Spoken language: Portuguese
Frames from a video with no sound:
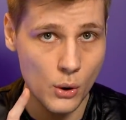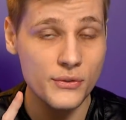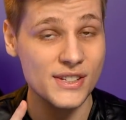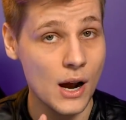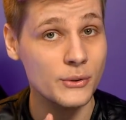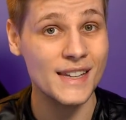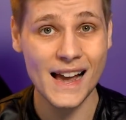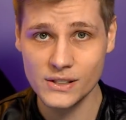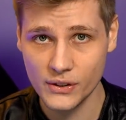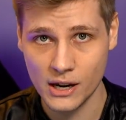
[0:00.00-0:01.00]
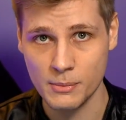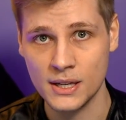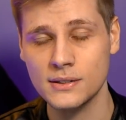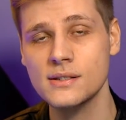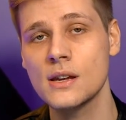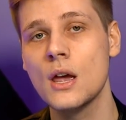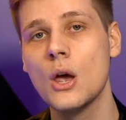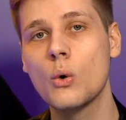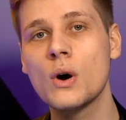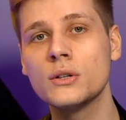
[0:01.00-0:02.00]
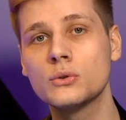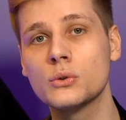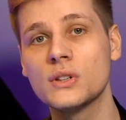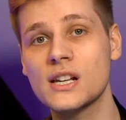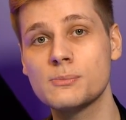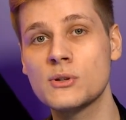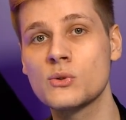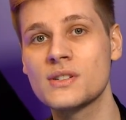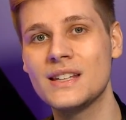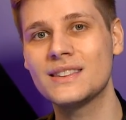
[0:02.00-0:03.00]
oficial das ferramentas, quanto das pessoas que